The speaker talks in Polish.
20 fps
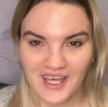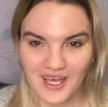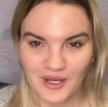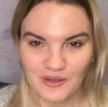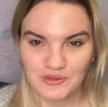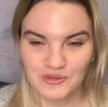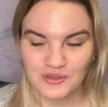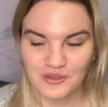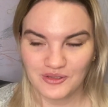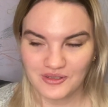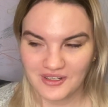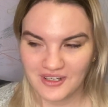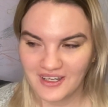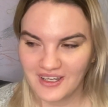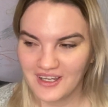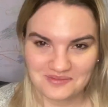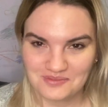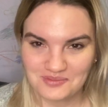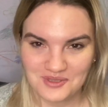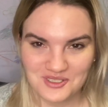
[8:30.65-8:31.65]
autor
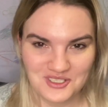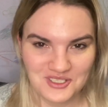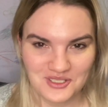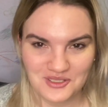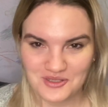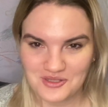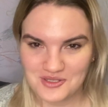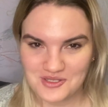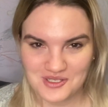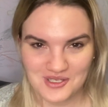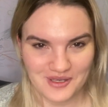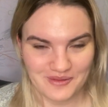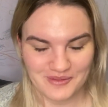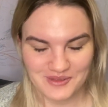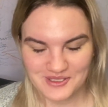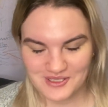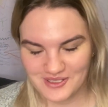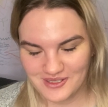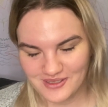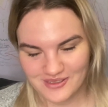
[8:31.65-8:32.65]
pisze to, co ja
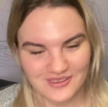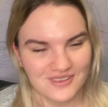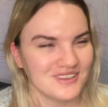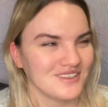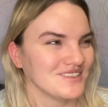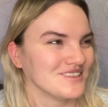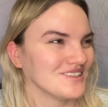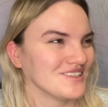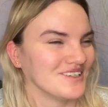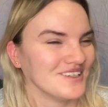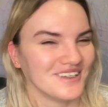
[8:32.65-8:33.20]
myślę. To jest,